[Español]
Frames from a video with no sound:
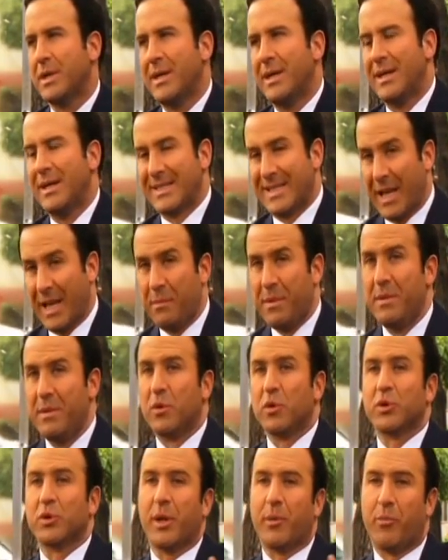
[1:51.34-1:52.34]

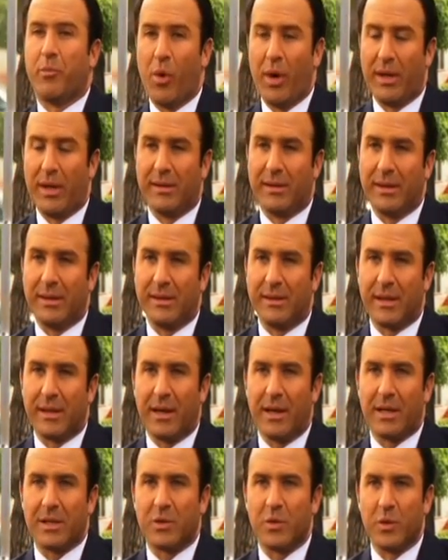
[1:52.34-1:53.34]
Servimos de puente entre
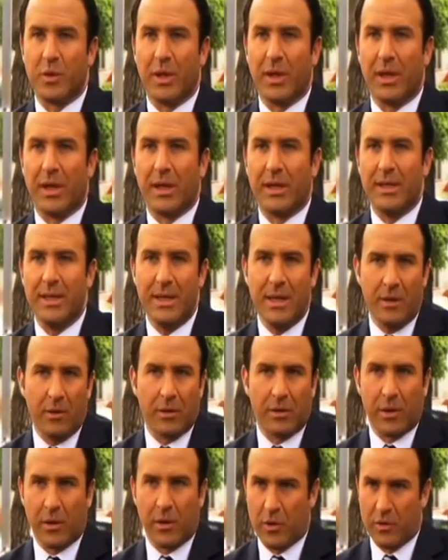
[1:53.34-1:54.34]
la ciudadanía o
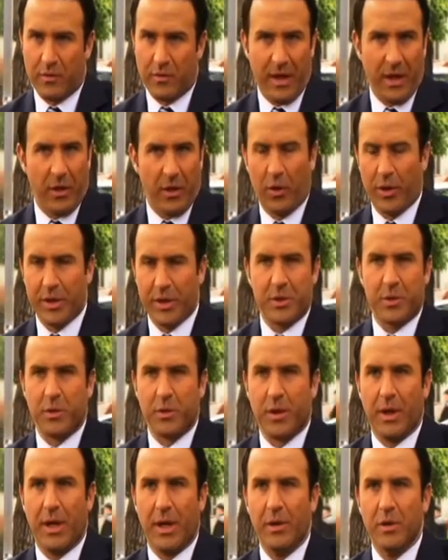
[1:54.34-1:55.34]
entre los veedores
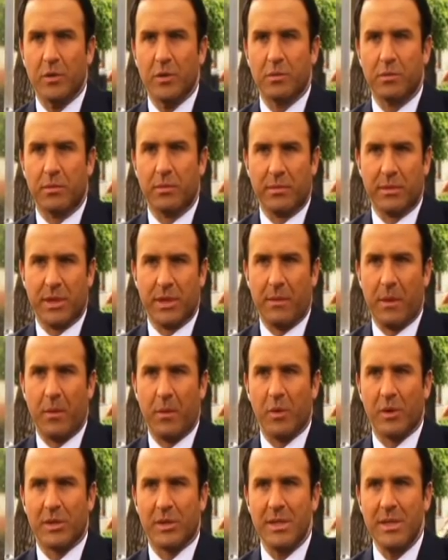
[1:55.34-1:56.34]
ciudadanos,
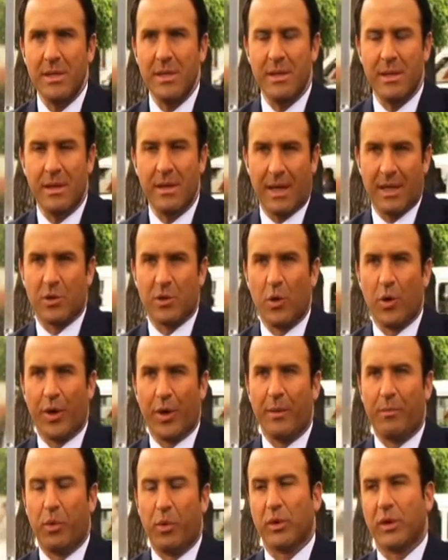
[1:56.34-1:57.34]
llamémoslo así, que son los
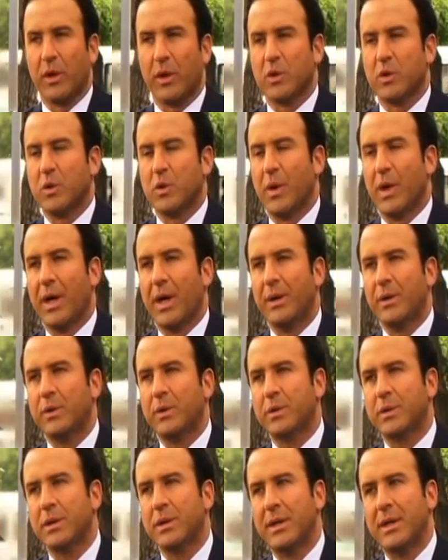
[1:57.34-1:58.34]
reporteros
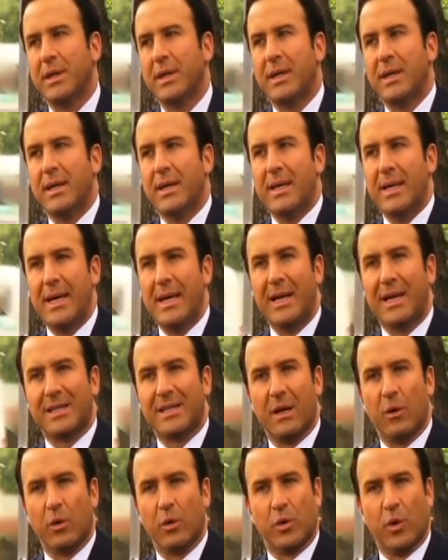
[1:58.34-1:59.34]
ciudadanos, y las
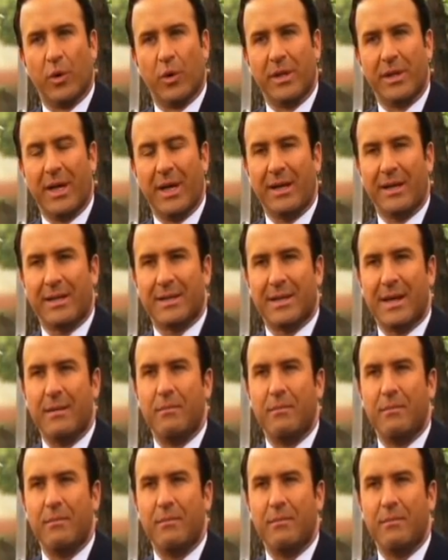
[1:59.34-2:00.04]
autoridades. En